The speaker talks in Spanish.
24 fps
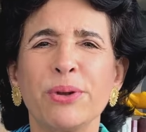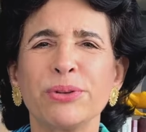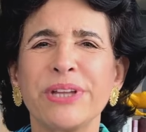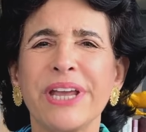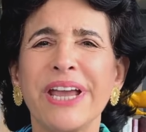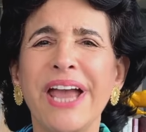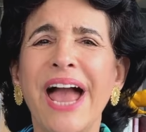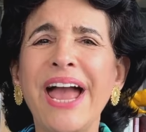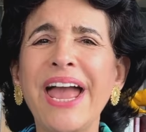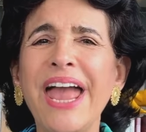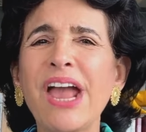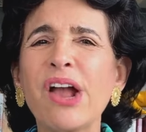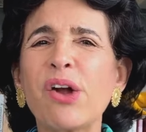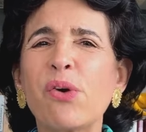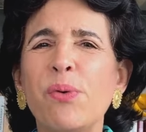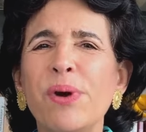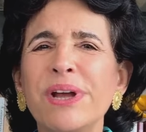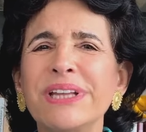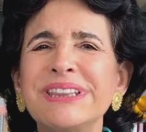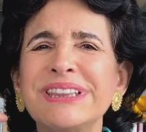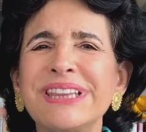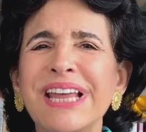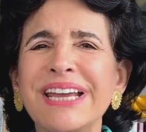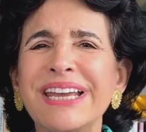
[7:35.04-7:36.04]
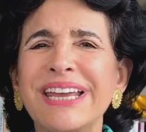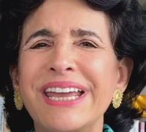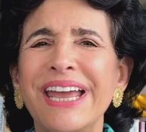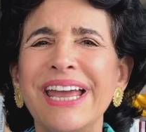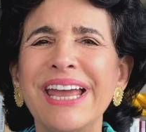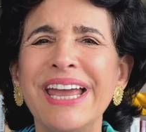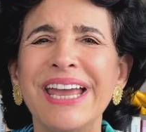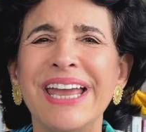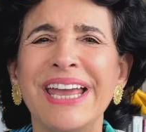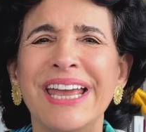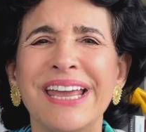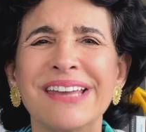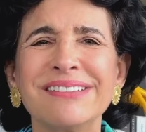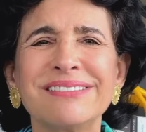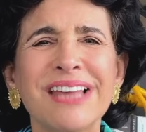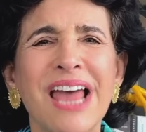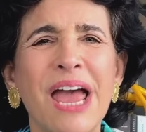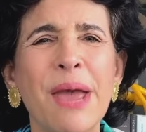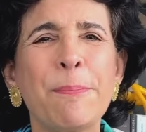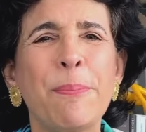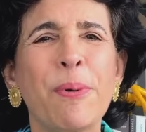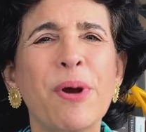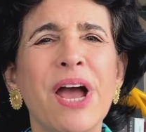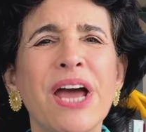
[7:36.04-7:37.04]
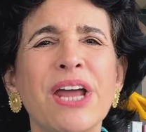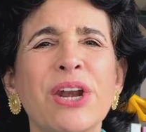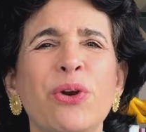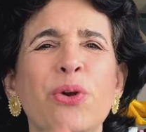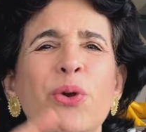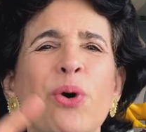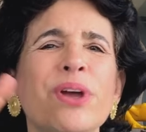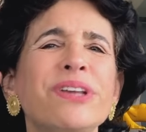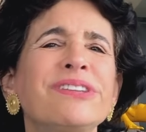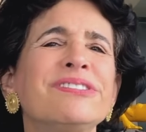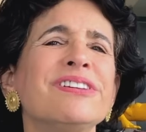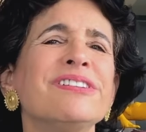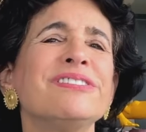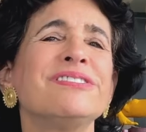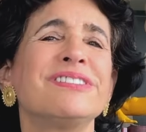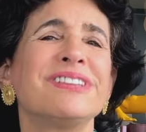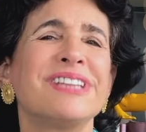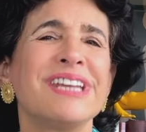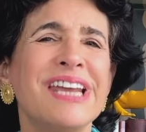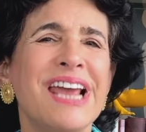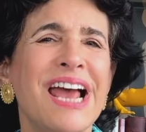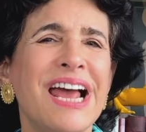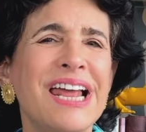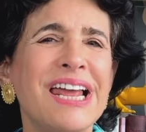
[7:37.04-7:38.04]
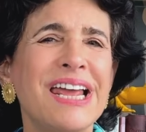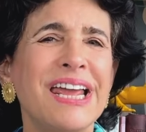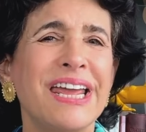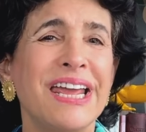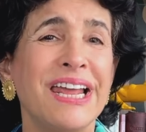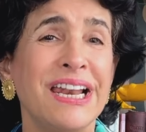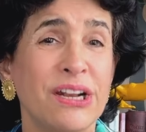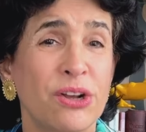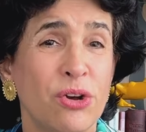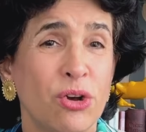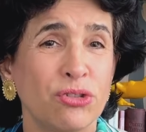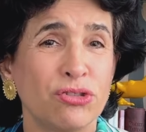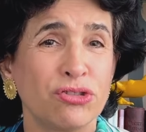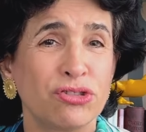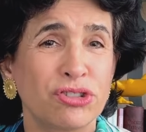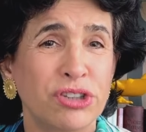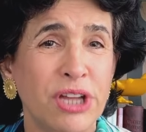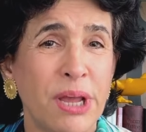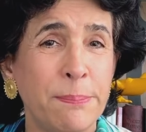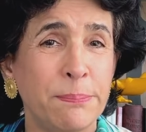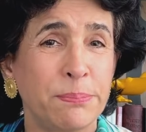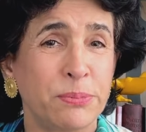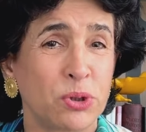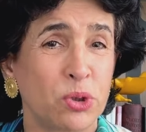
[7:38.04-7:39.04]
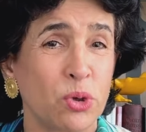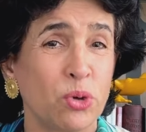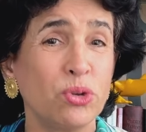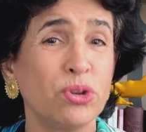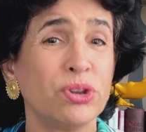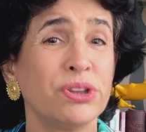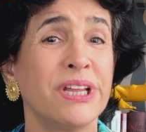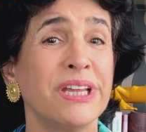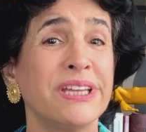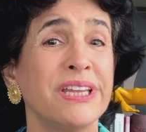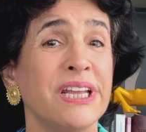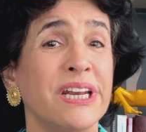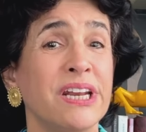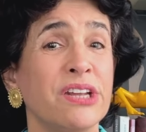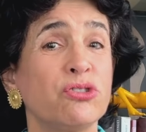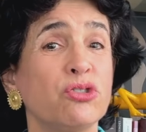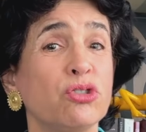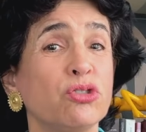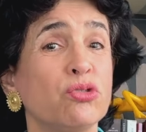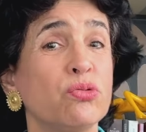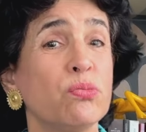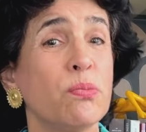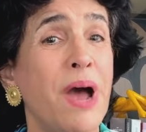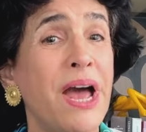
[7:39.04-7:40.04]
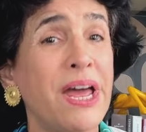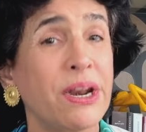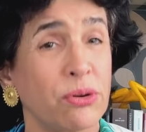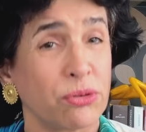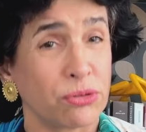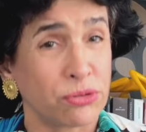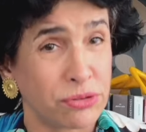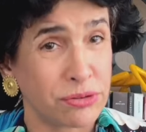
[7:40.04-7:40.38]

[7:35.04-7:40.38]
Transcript: tengan en cuenta que en esa época no existía el concepto de derechos humanos,